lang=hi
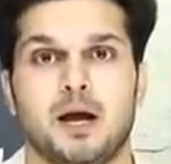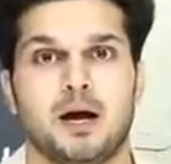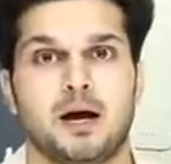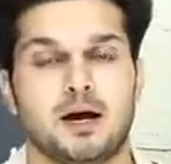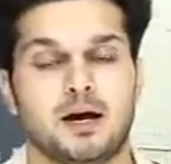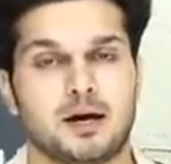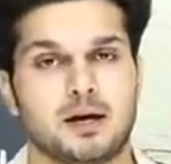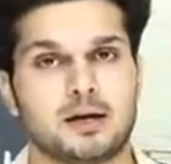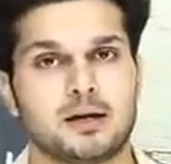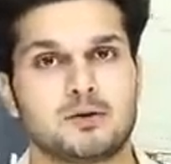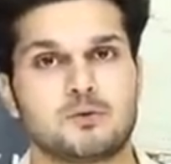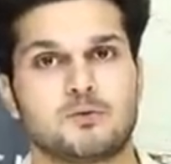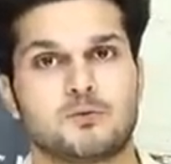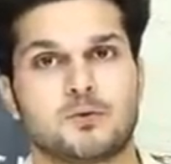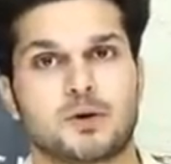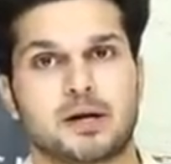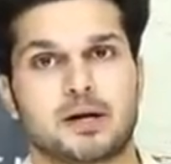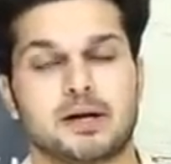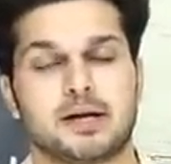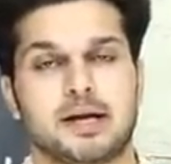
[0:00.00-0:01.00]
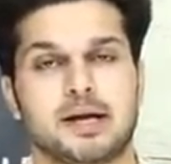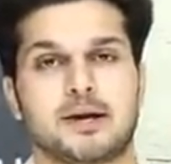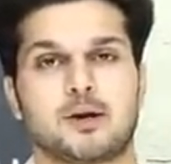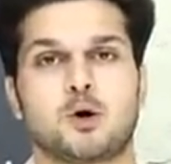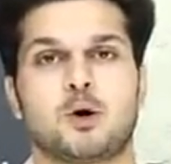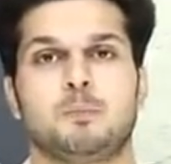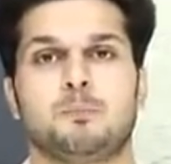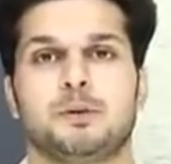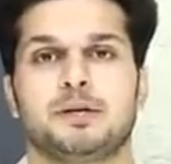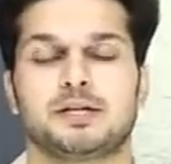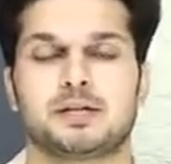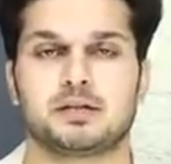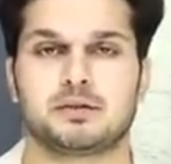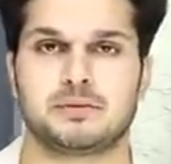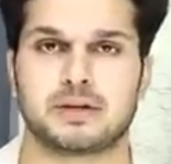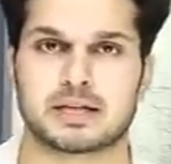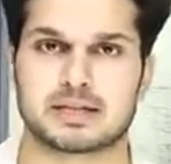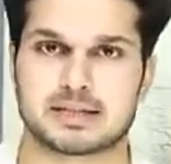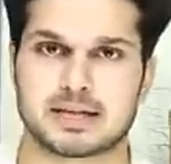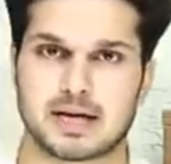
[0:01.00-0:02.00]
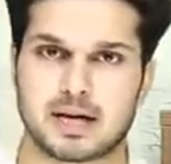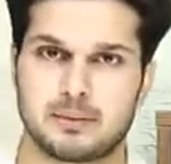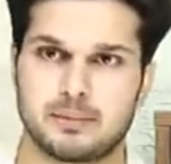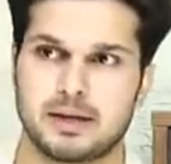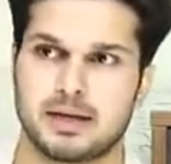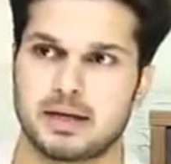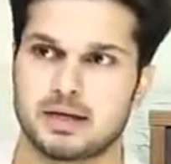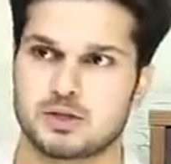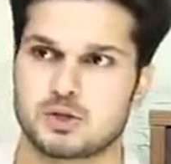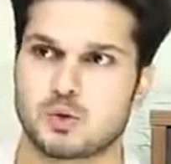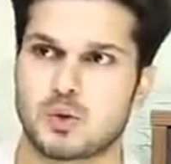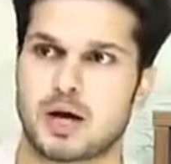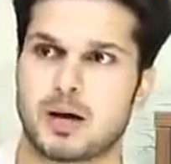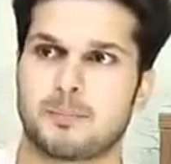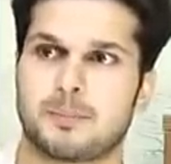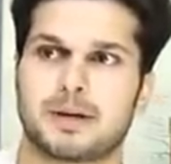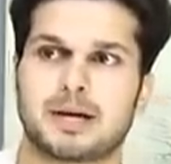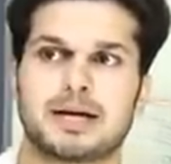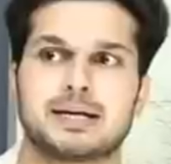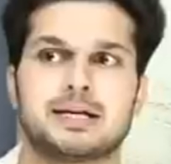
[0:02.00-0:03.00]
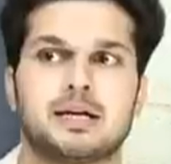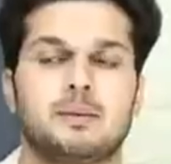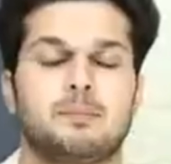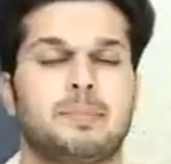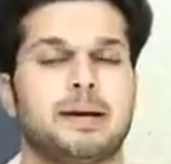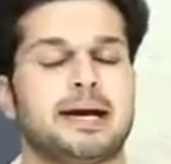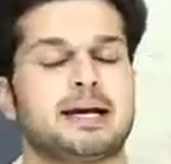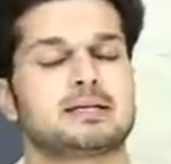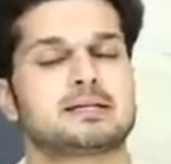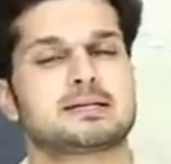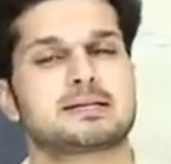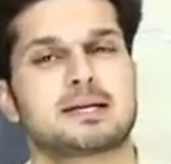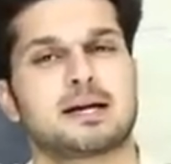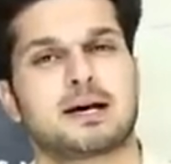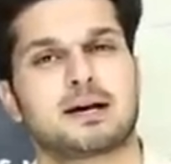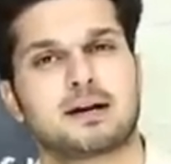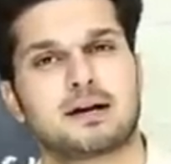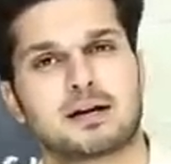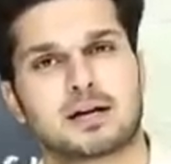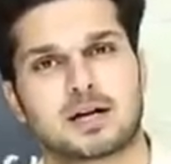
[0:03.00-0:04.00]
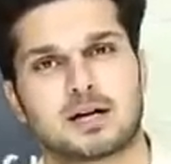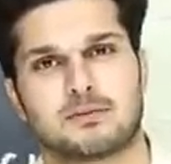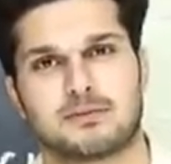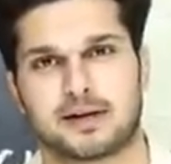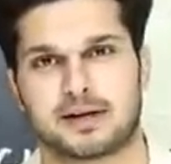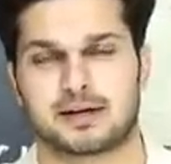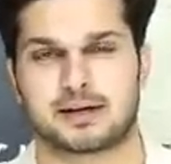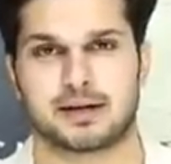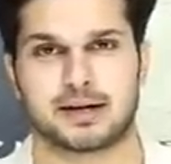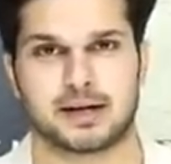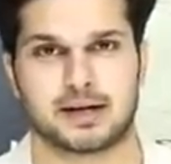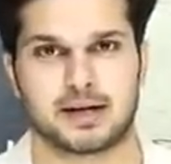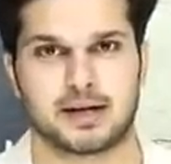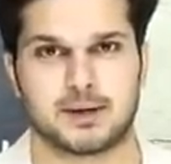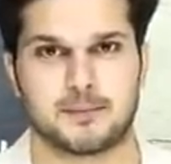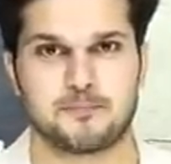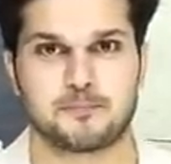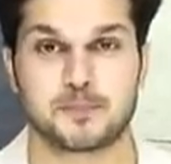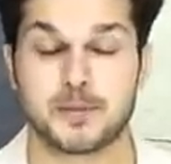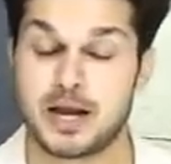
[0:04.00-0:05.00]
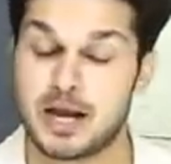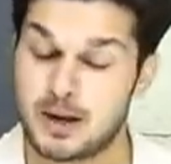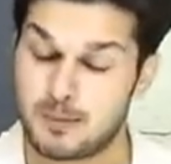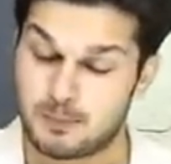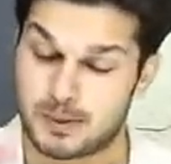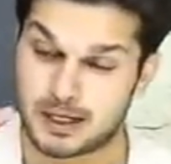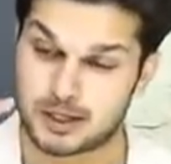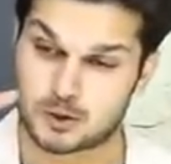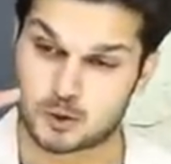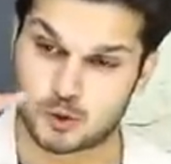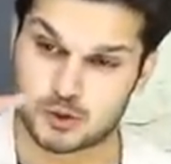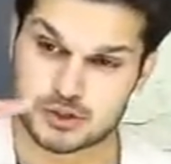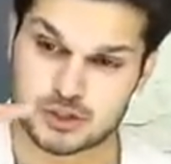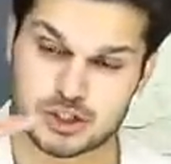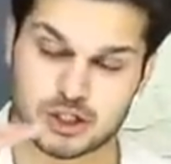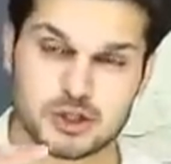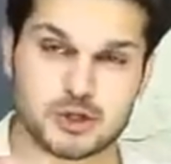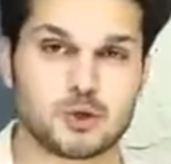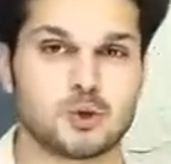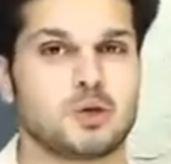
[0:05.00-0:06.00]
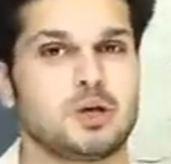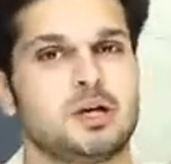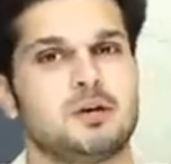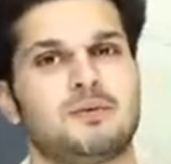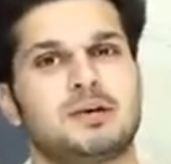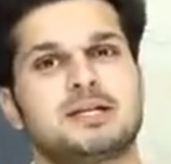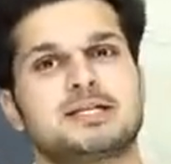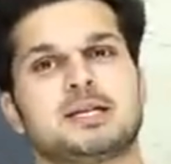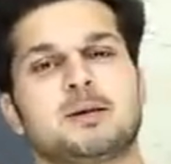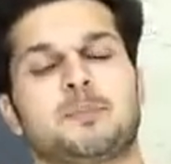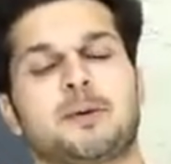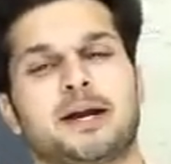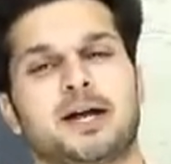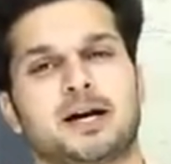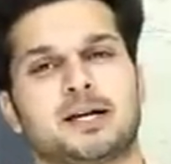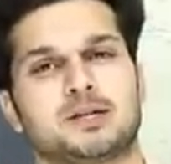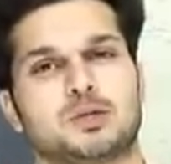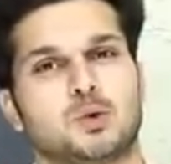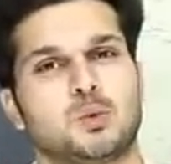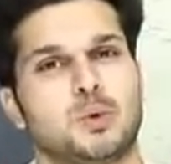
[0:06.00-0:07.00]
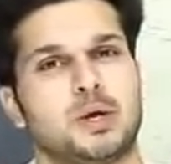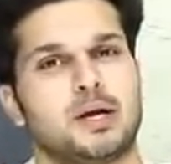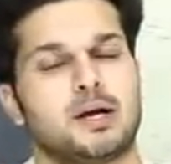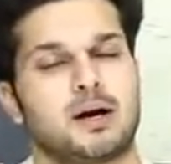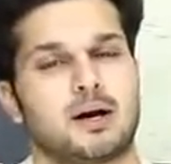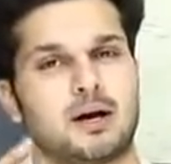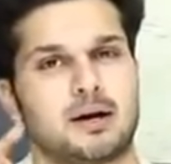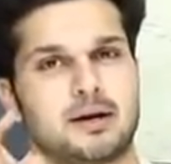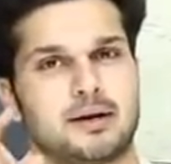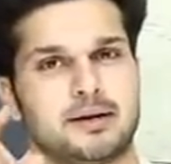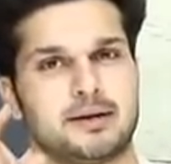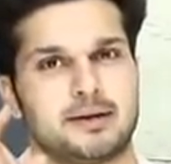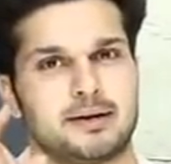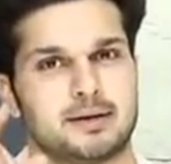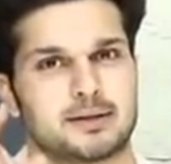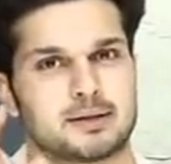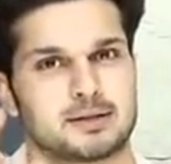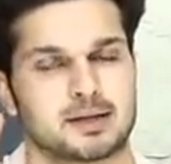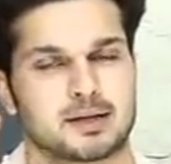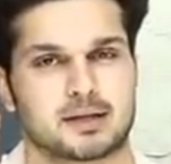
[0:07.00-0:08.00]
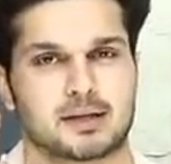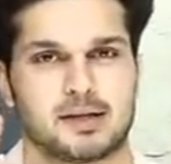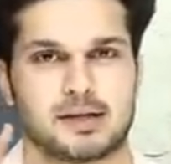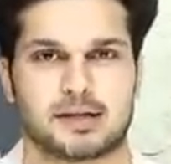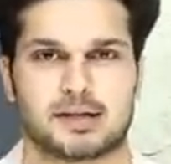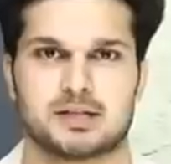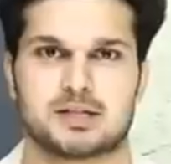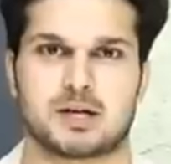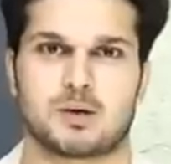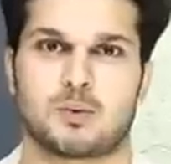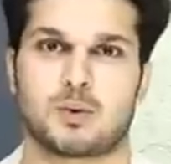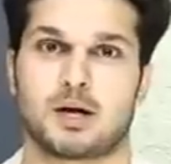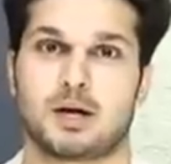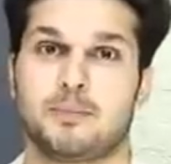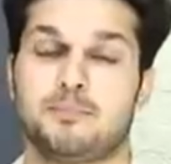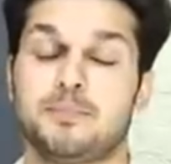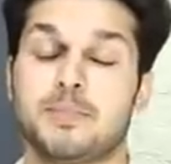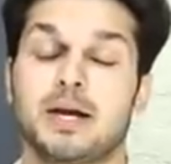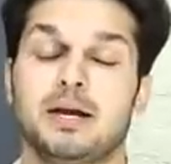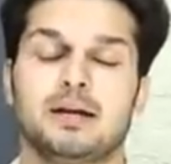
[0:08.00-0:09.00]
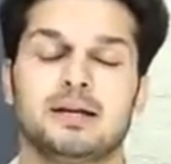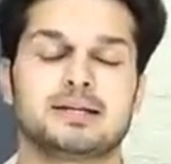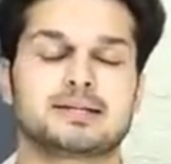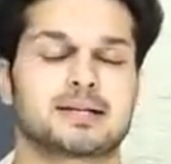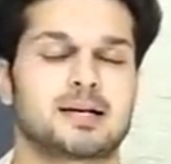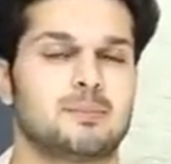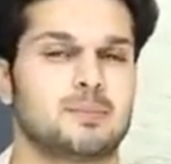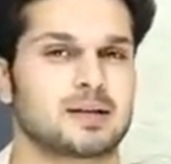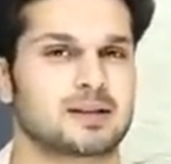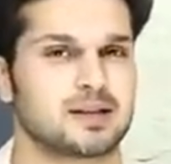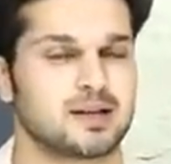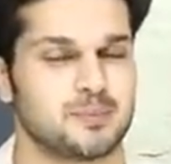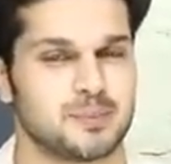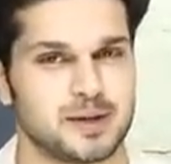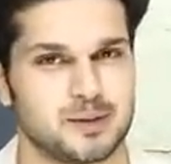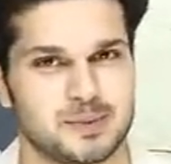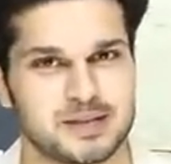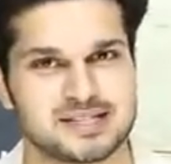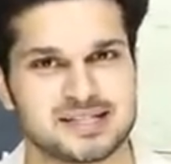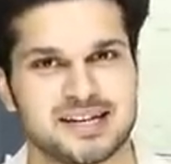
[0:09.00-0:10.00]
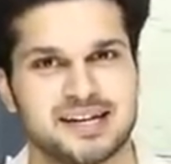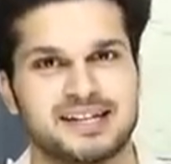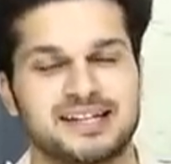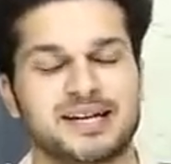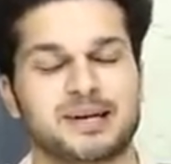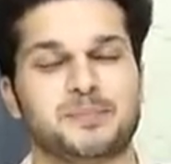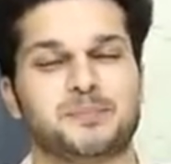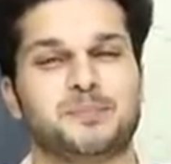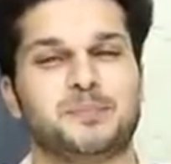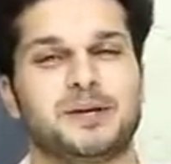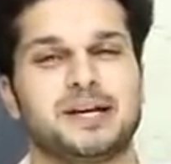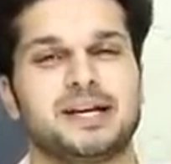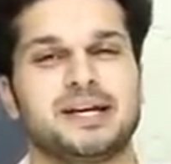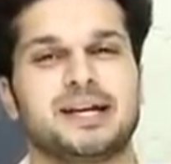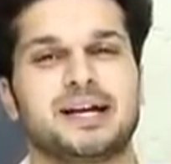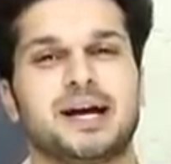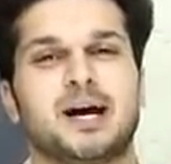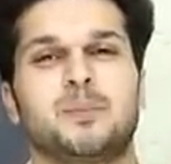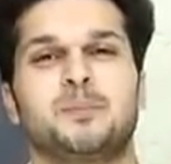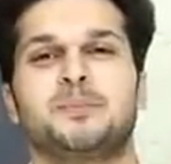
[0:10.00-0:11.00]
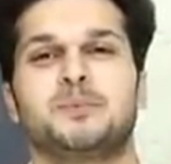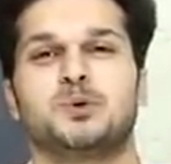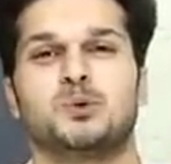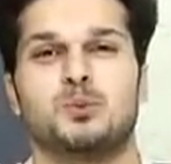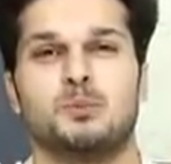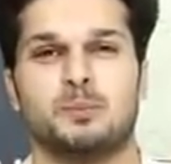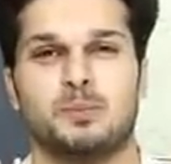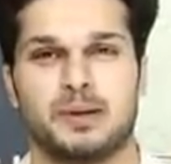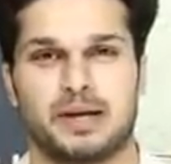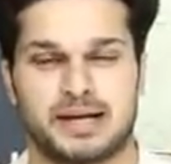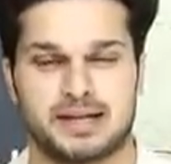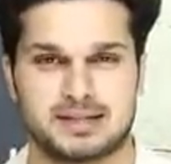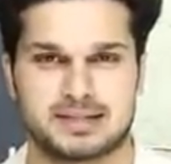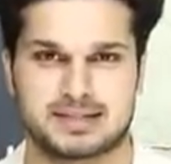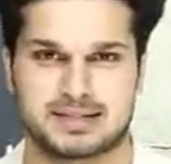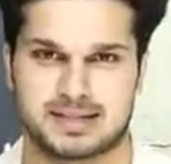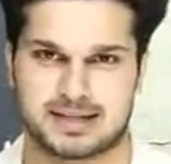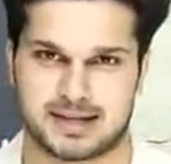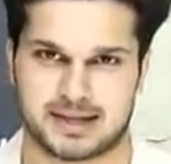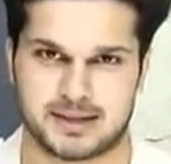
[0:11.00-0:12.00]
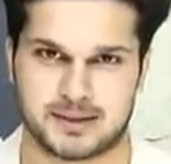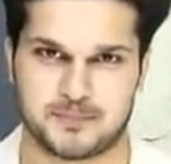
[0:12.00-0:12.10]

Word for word: हर वनडे कॉम्पिटिटिव एग्जाम है जो आपका ये बैच सारा कवर करेगा बिल्कुल जीरो लेवल से पढ़ाते हुए हंड्रेड तक लेके जाऊंगा इसका मतलब मेरे बच्चे ये प्री अप टू मेंस है